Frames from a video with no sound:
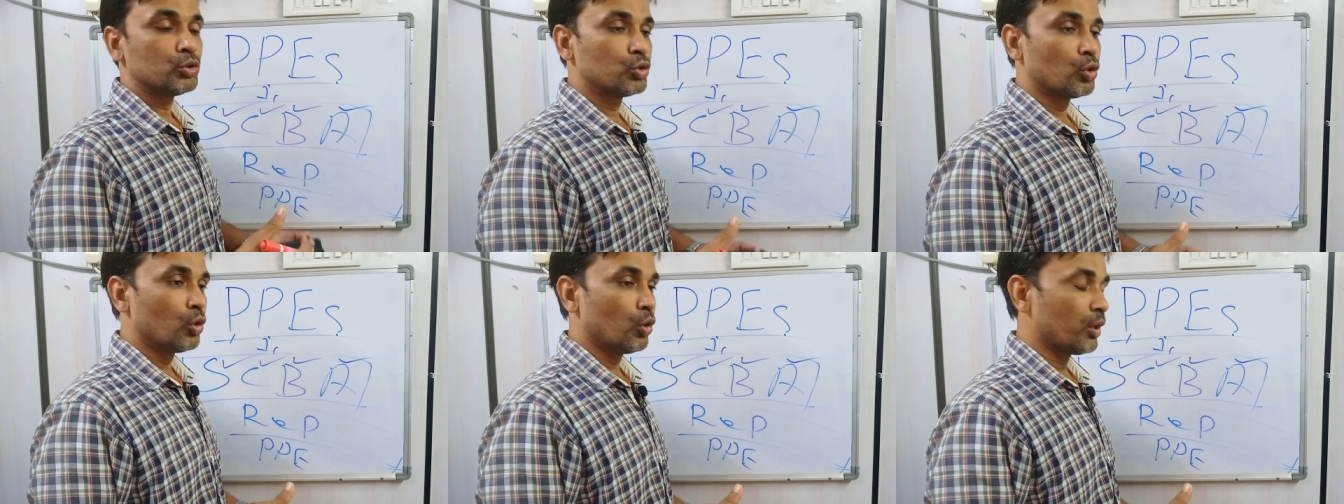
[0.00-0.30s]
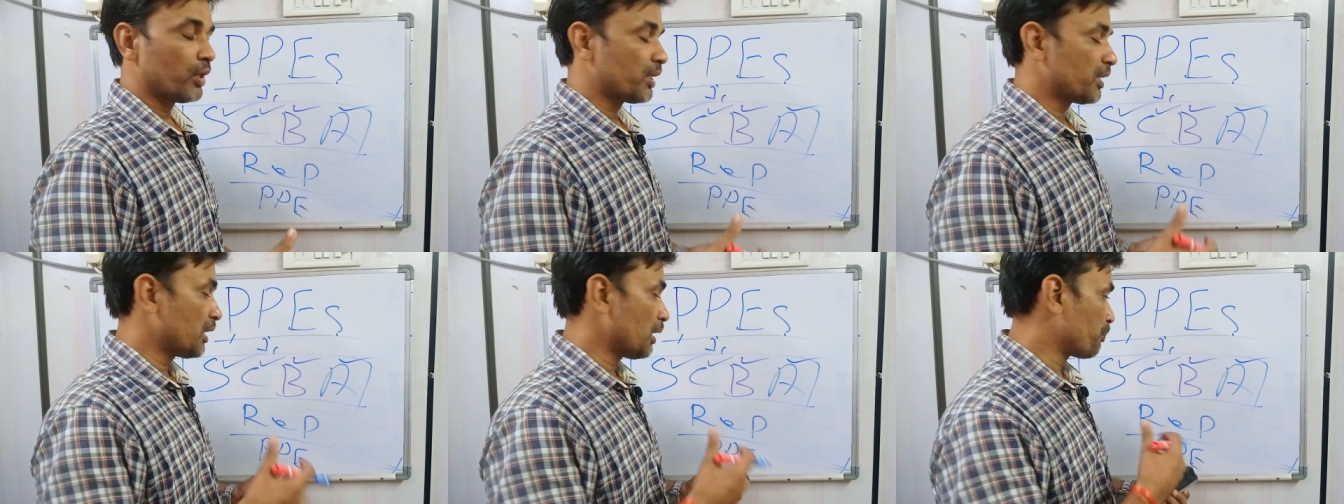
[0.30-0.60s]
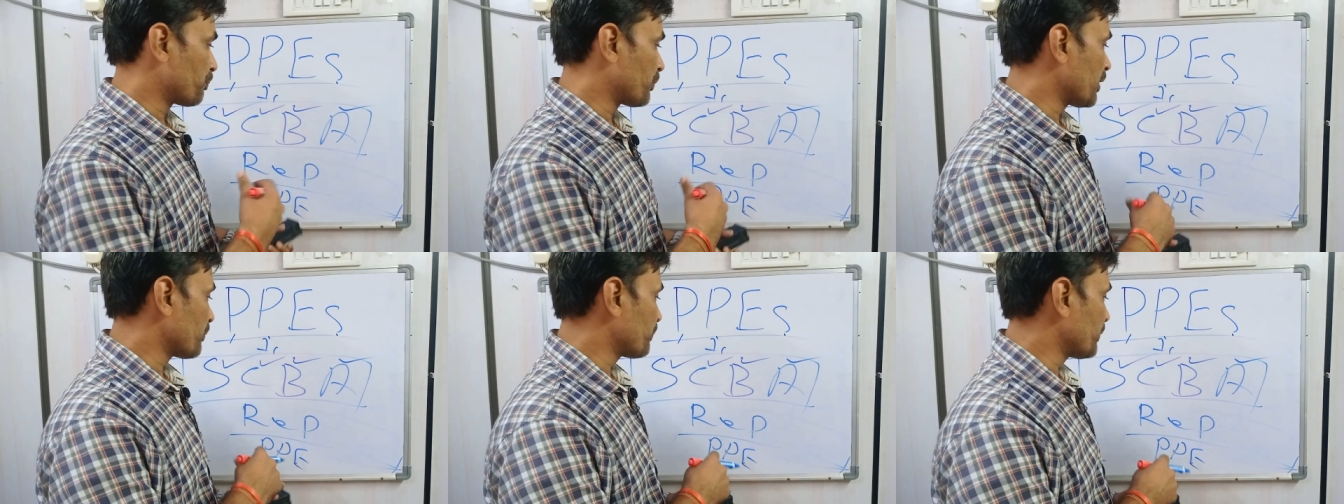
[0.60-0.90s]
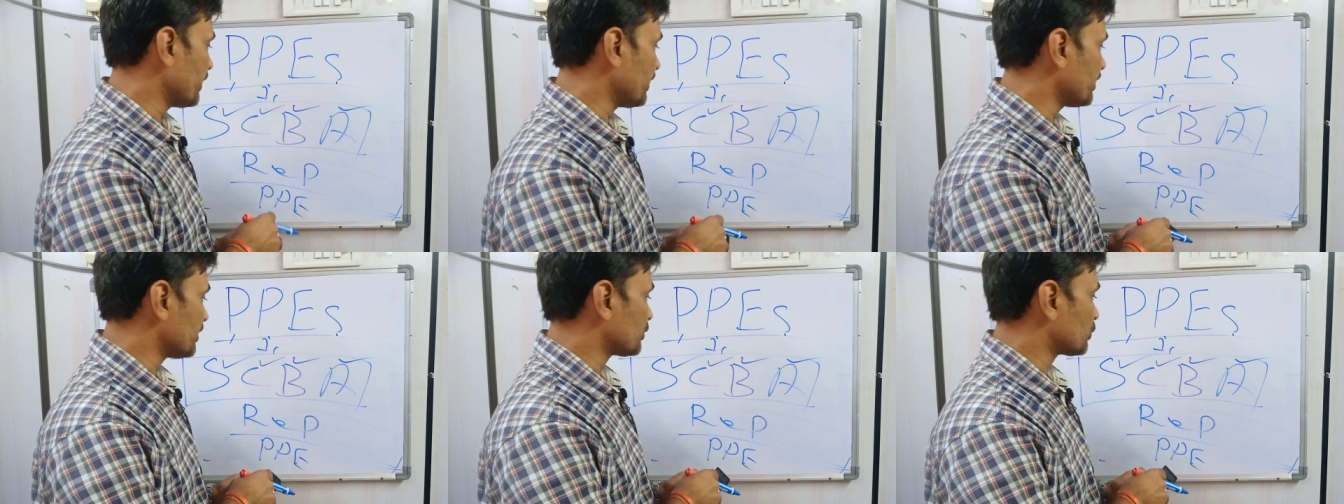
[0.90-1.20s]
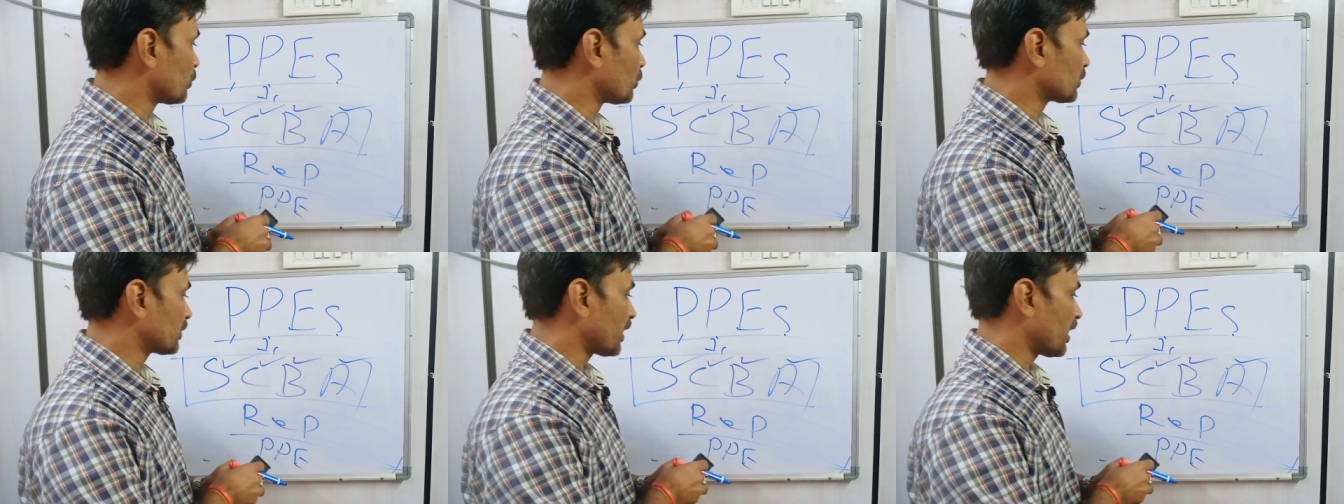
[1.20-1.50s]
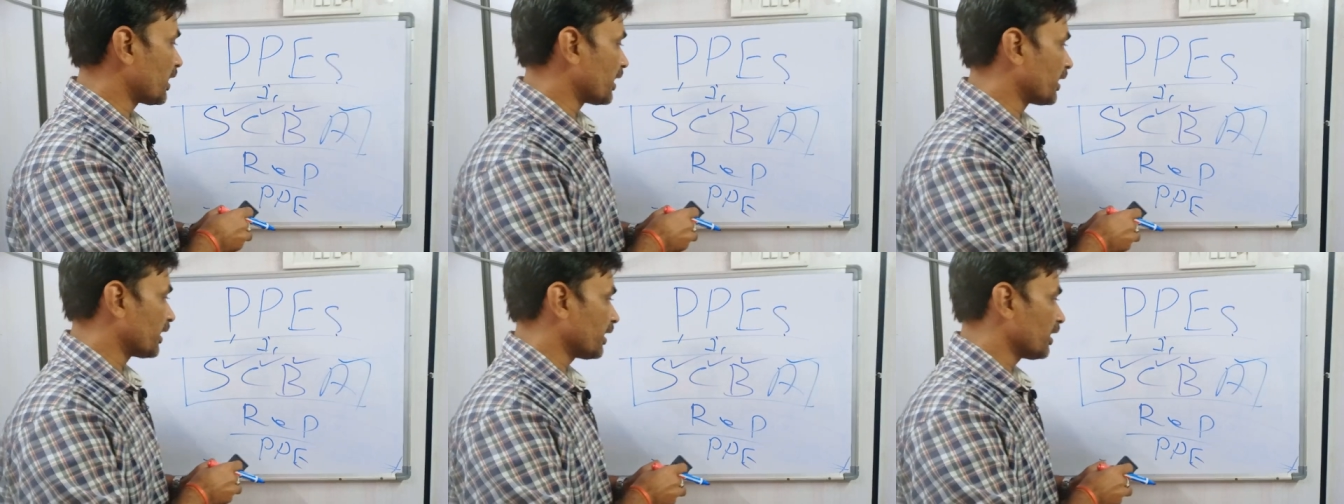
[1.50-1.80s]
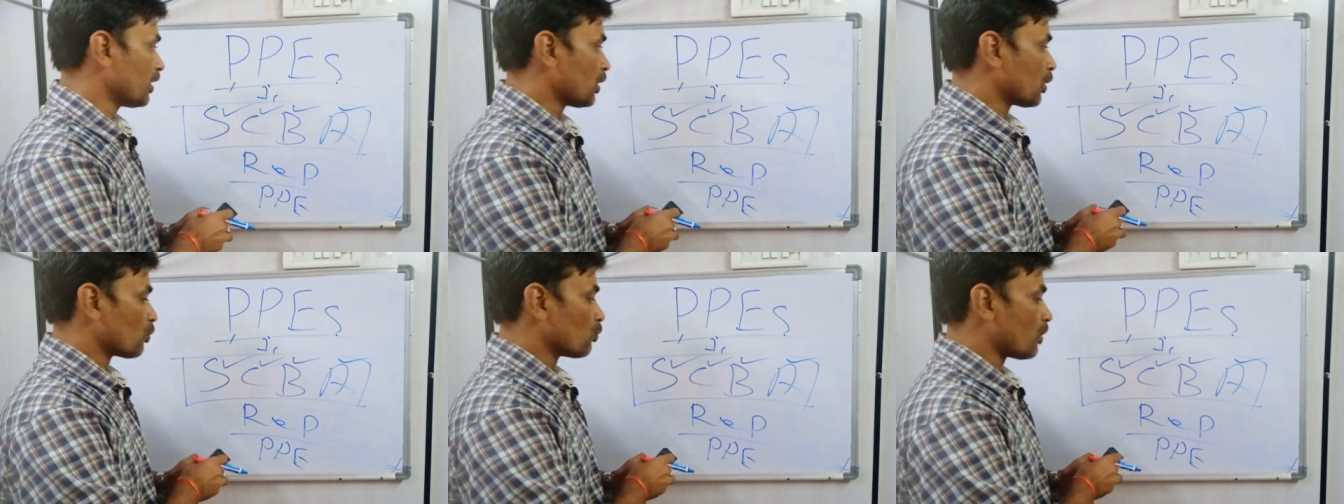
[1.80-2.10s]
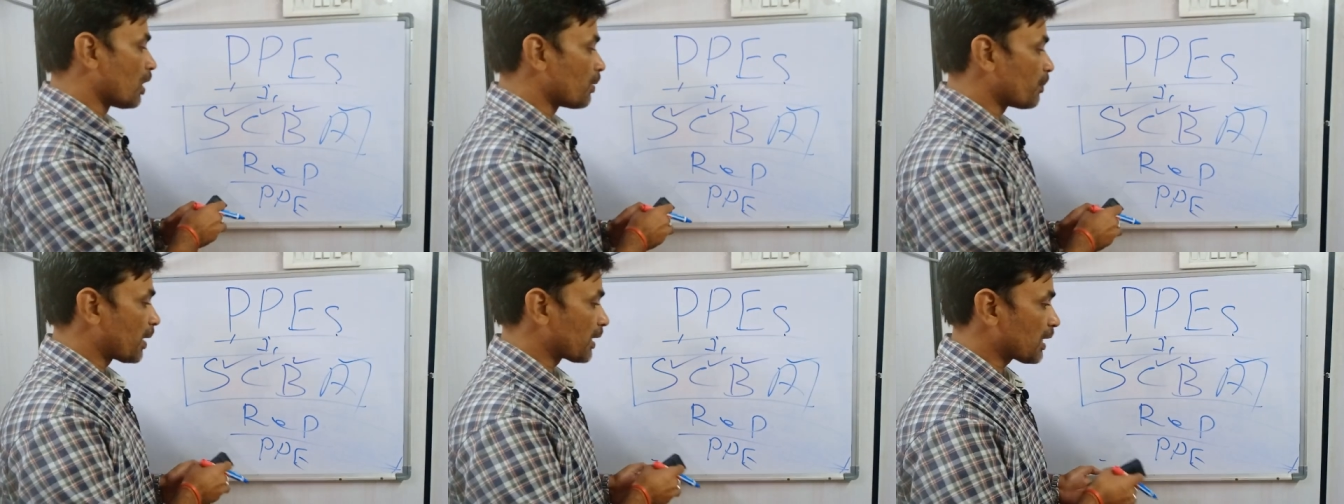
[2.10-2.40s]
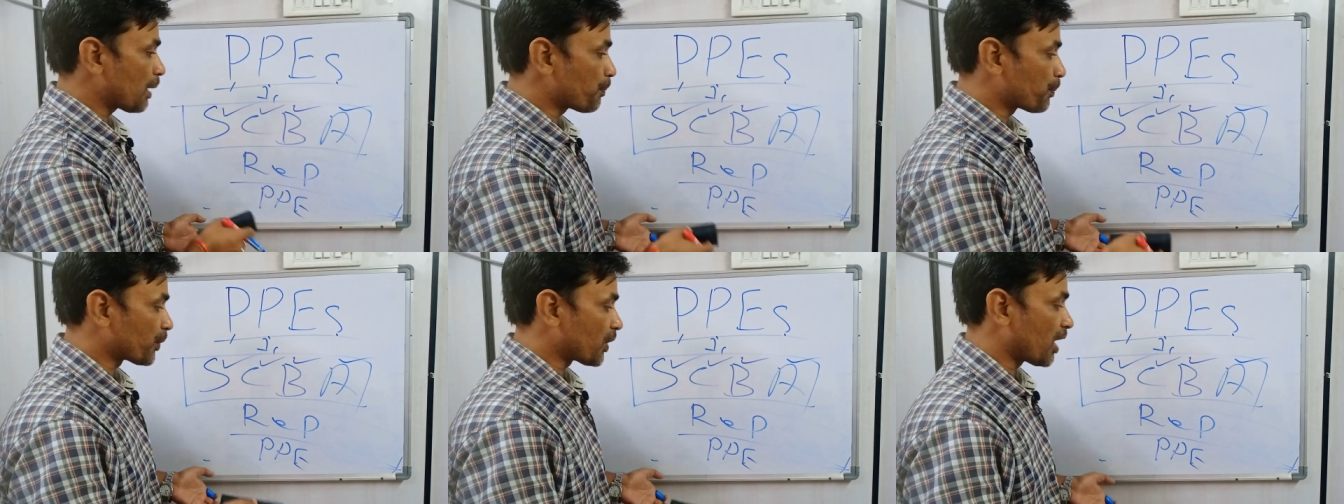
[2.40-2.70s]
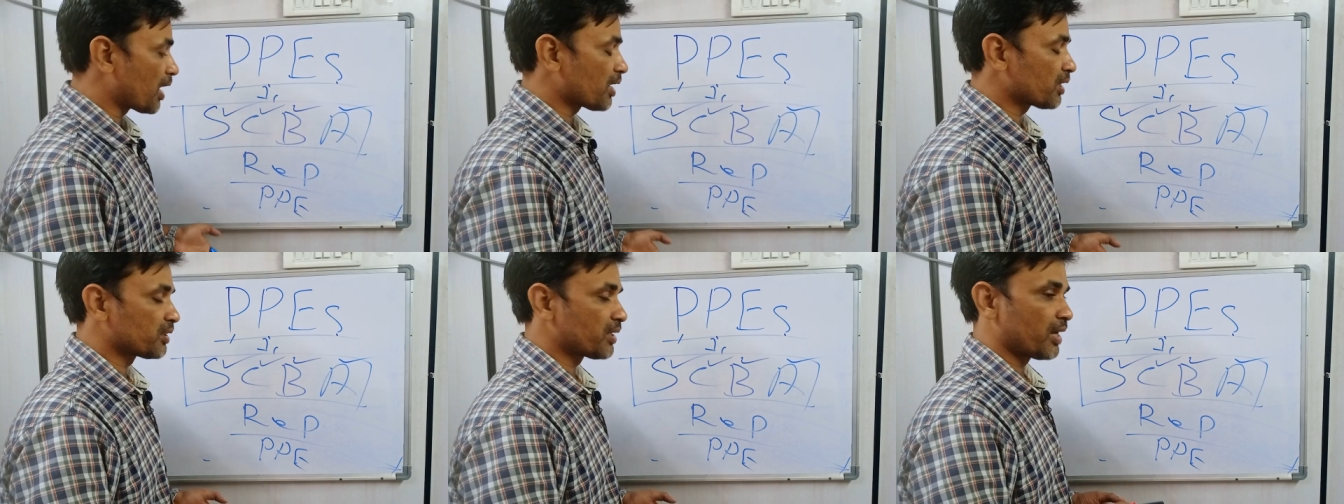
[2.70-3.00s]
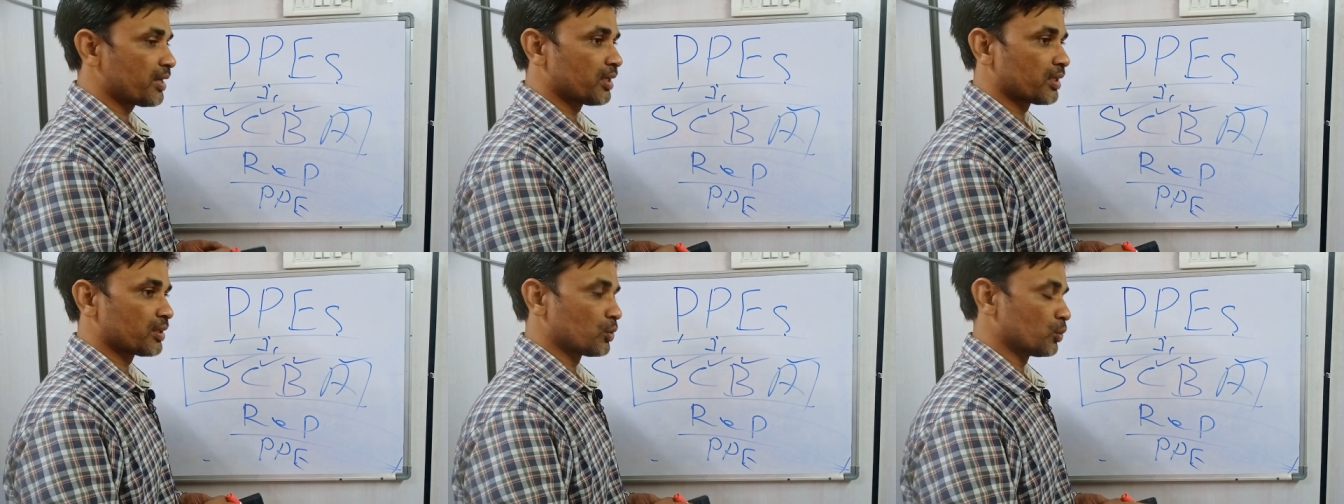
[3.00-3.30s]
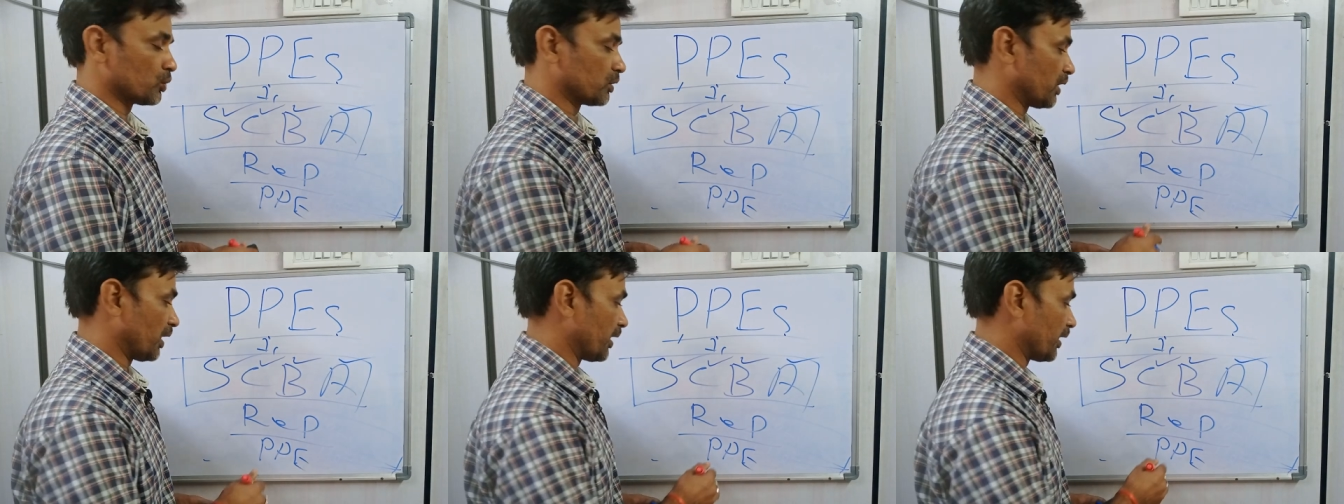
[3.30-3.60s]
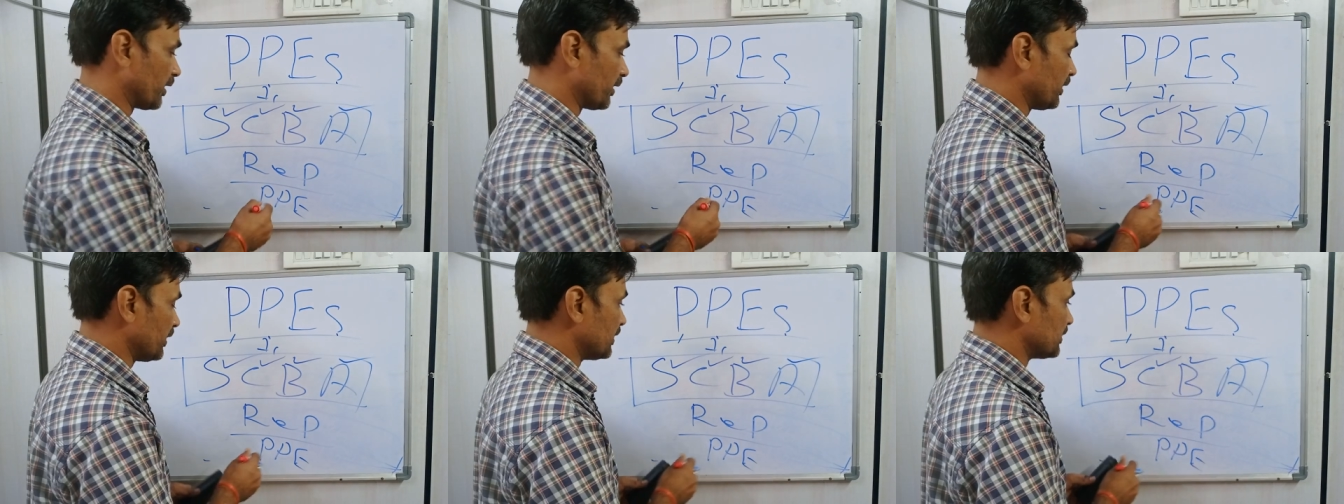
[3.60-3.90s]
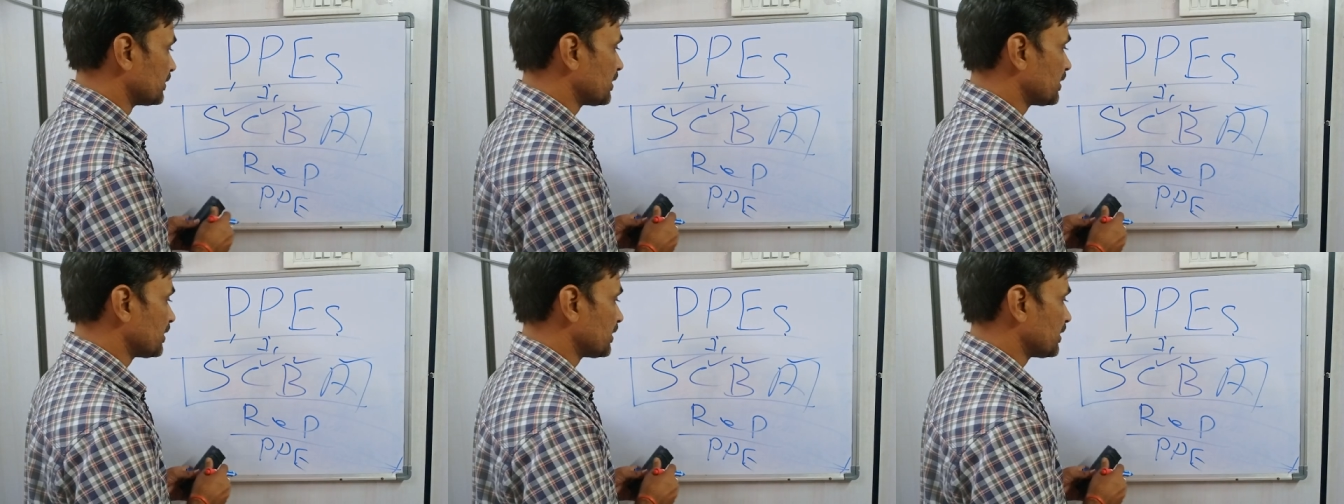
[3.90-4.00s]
जो ये पीपीईज होता है वो हमारा प्राणदायक होता है